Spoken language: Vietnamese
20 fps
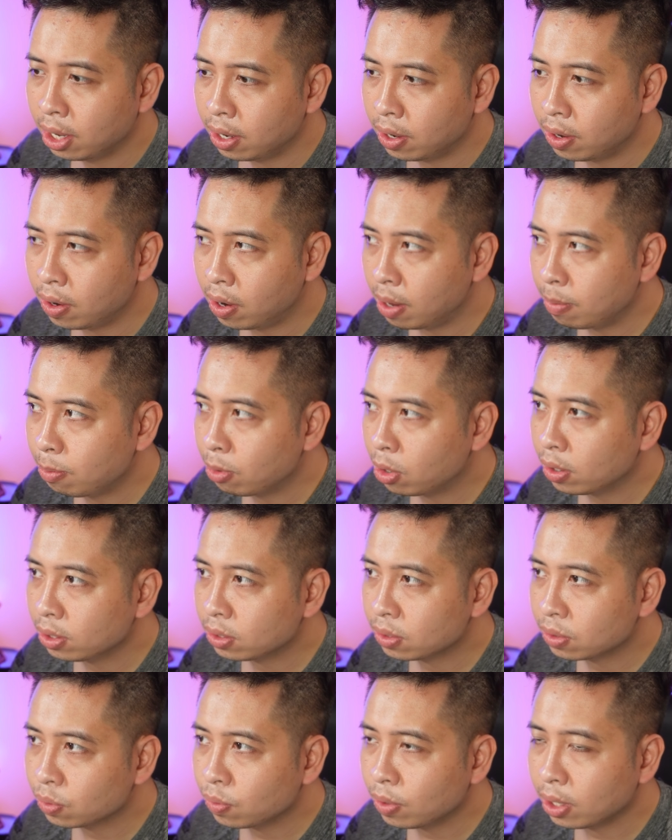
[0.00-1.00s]
Nó là một con
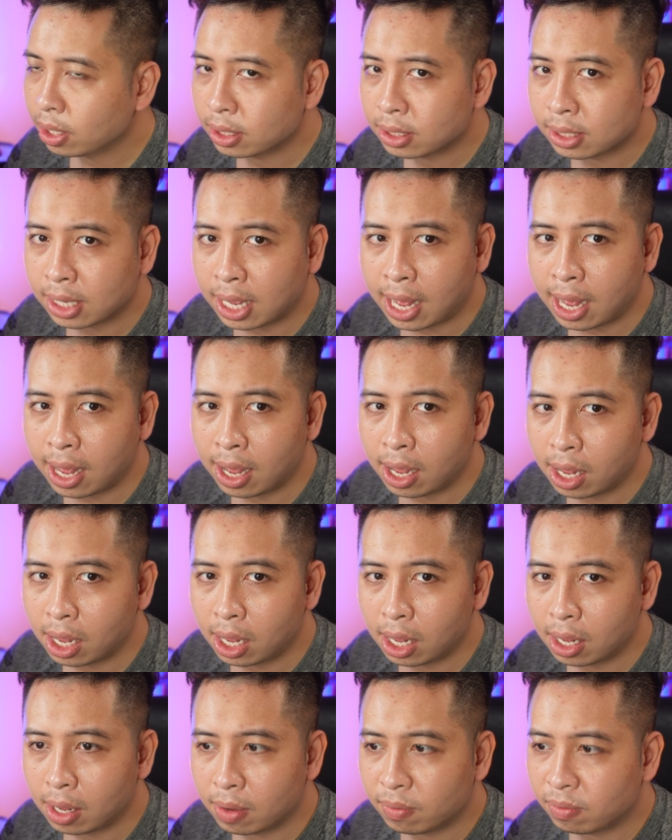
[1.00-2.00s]
Switch giá
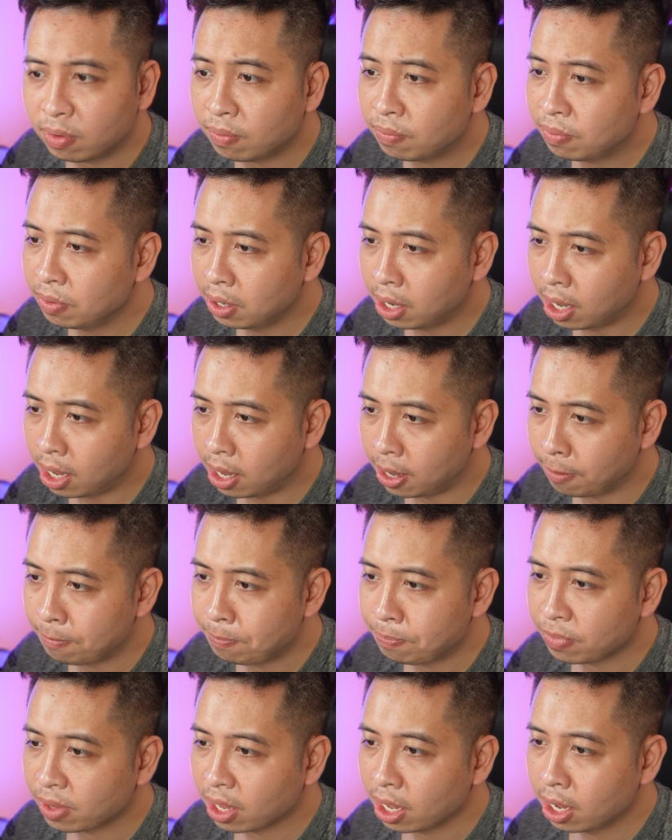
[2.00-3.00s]
vừa vừa
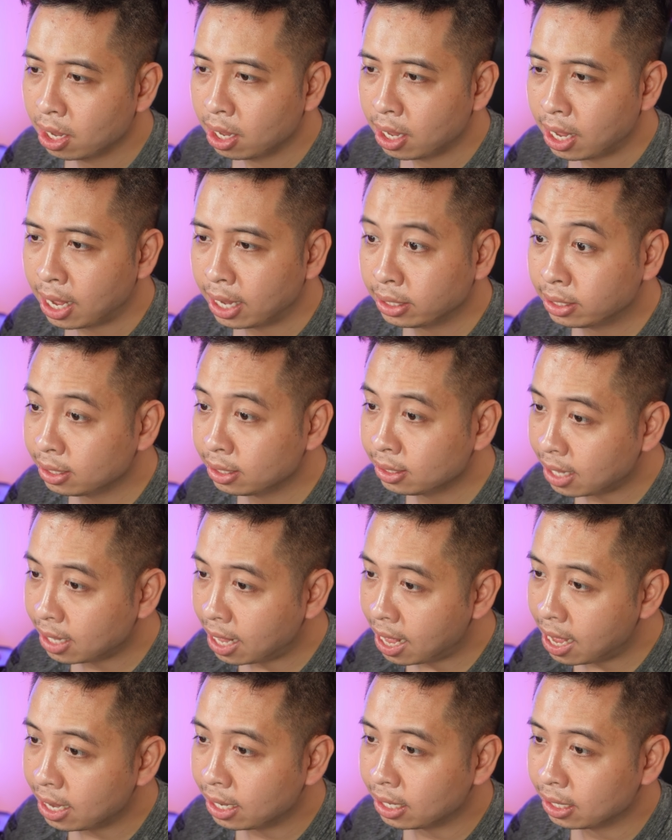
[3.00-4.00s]
hành trình
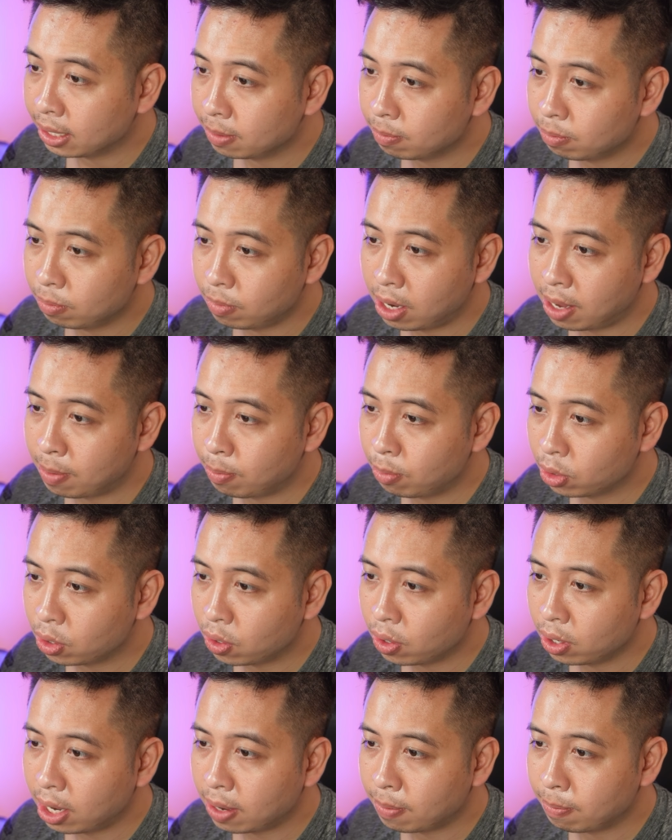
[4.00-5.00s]
dài là một
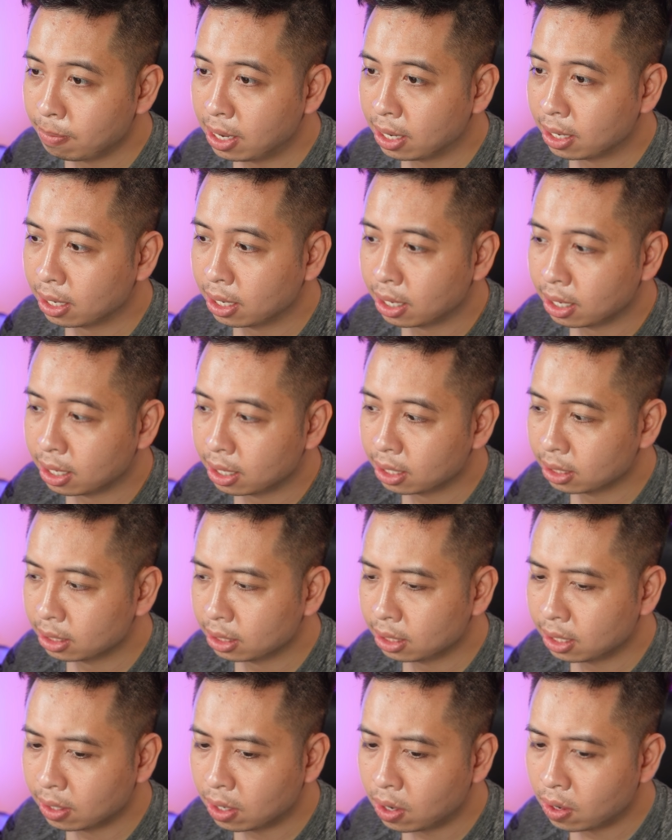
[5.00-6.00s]
con đặc biệt ờ,
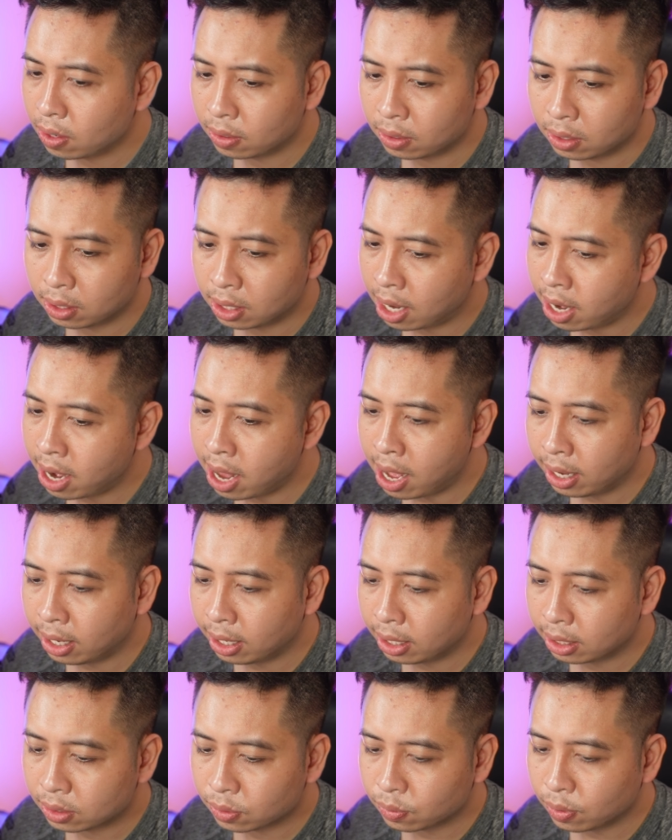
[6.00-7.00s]
những con gần
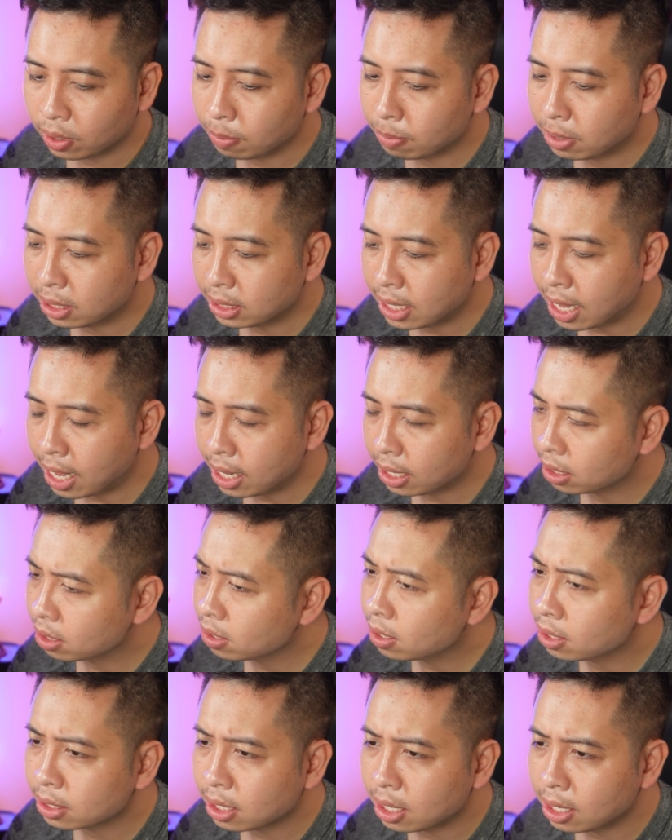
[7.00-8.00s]
đây số x mới ra thì
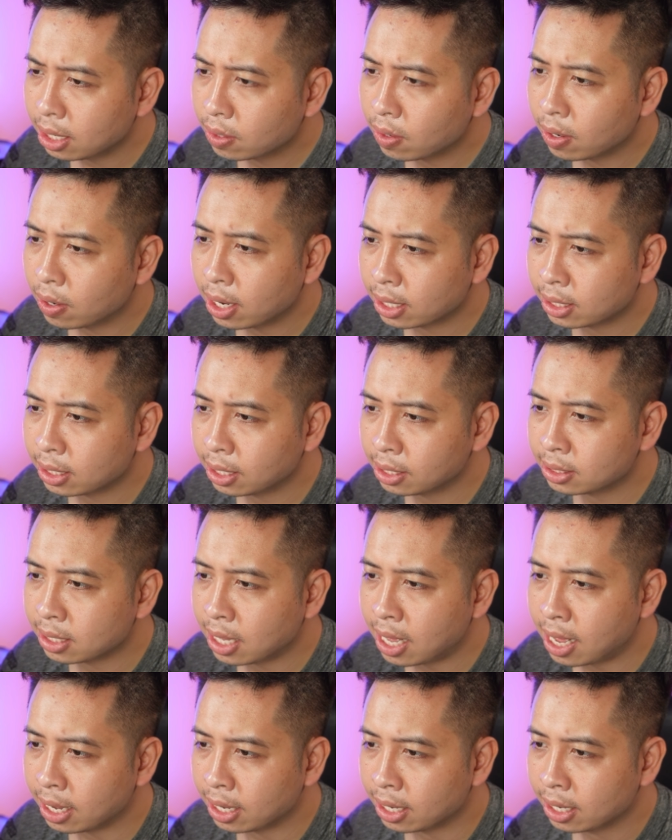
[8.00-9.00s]
thường rất ít con hành trình
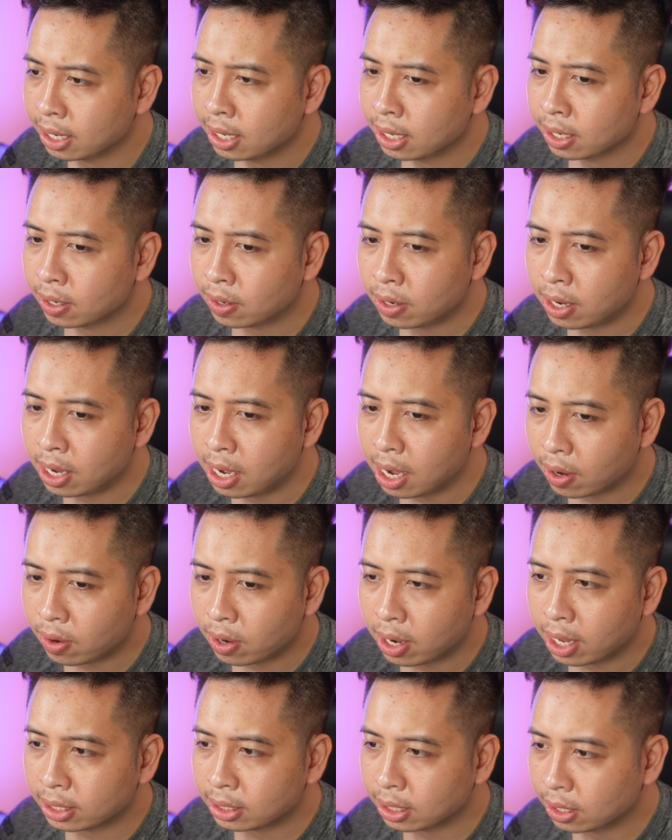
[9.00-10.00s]
dài con đấy là
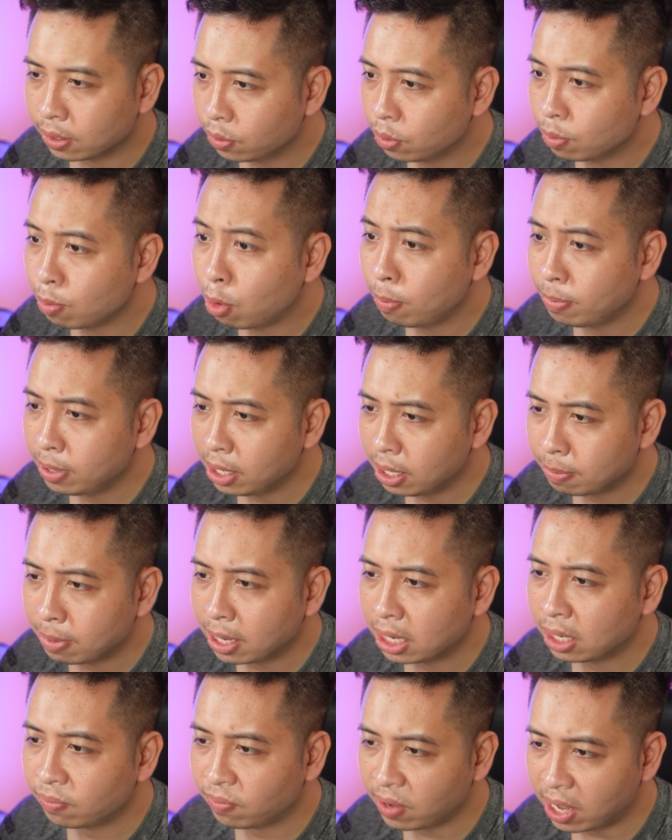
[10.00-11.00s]
con hành trình đủ 4 mm
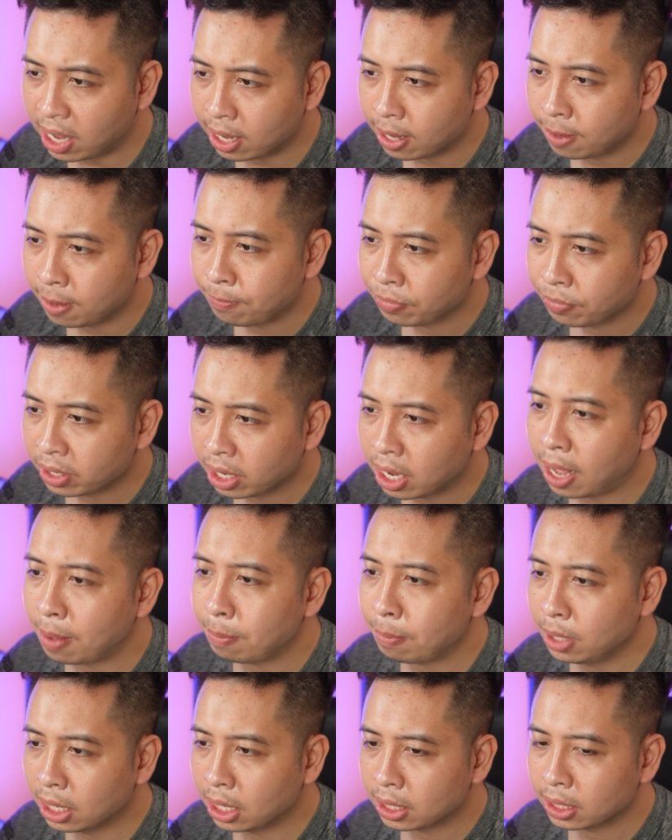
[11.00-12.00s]
thì phải khá
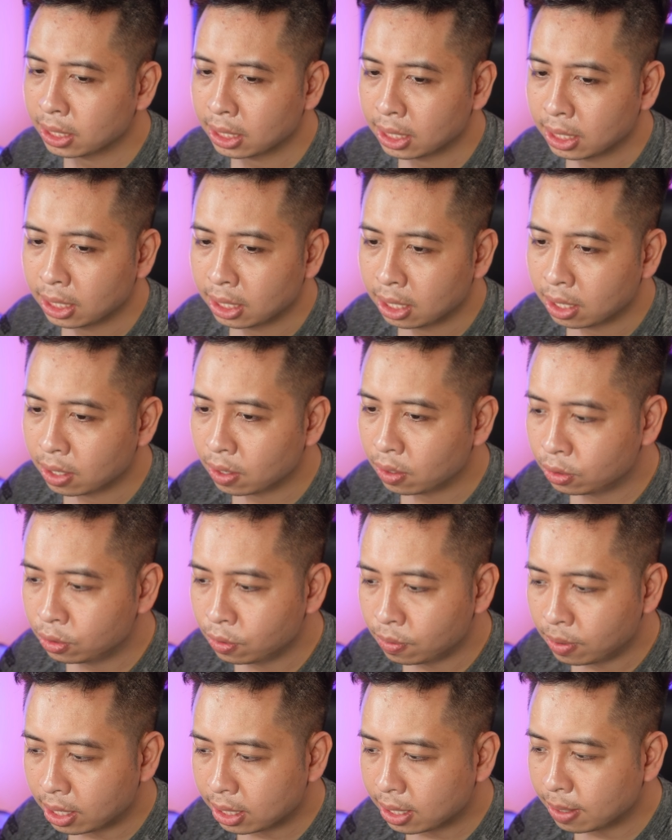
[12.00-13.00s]
mượt nói
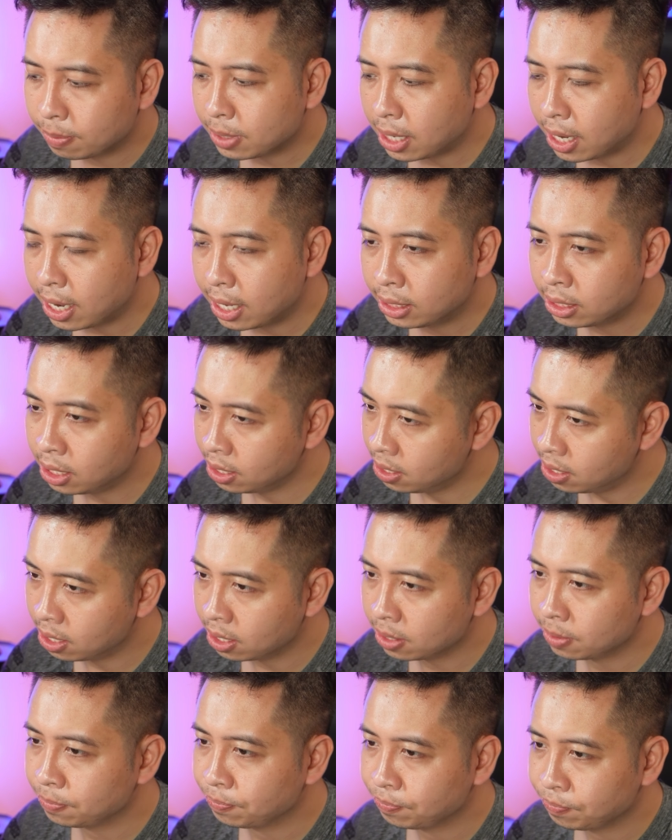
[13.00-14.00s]
chung là tầm giá đấy chơi được
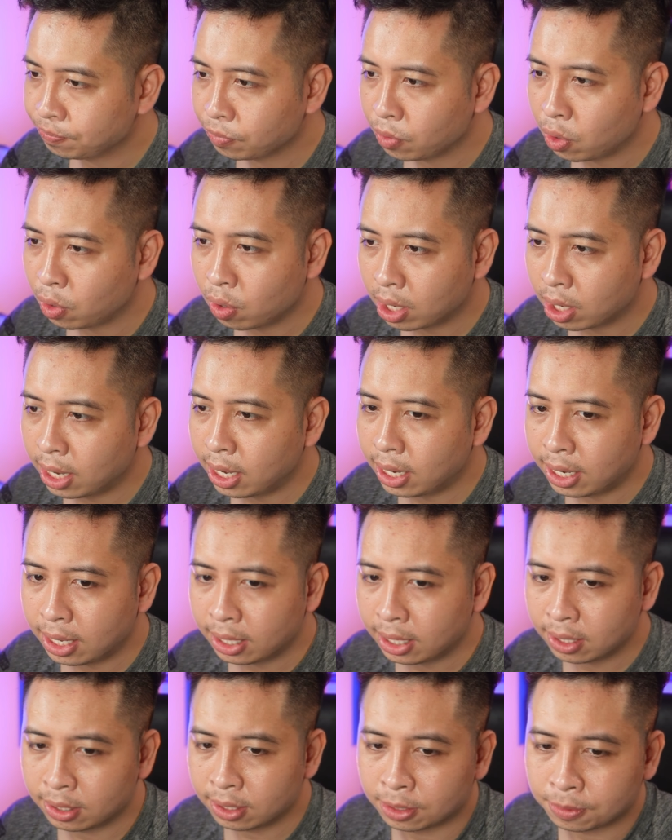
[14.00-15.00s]
ok
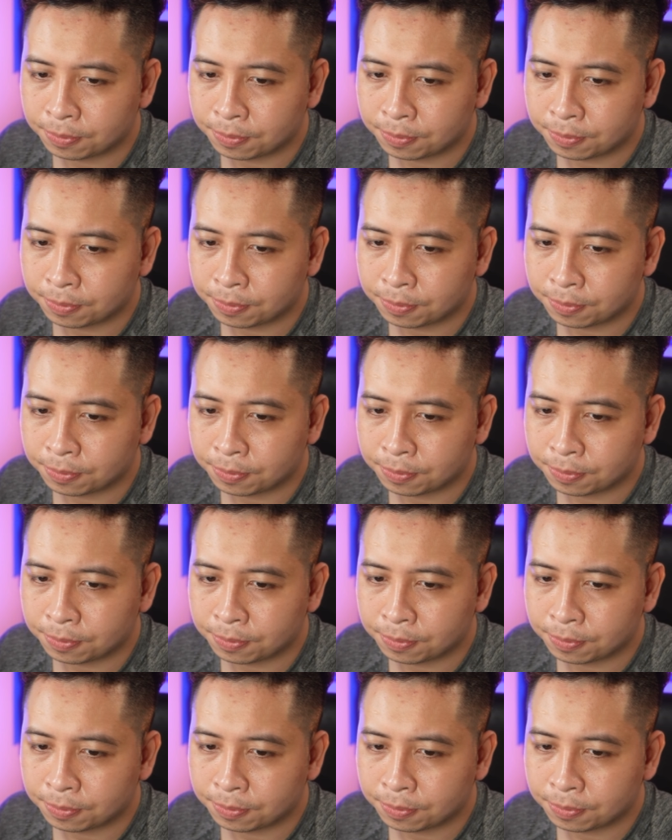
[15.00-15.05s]
nên thử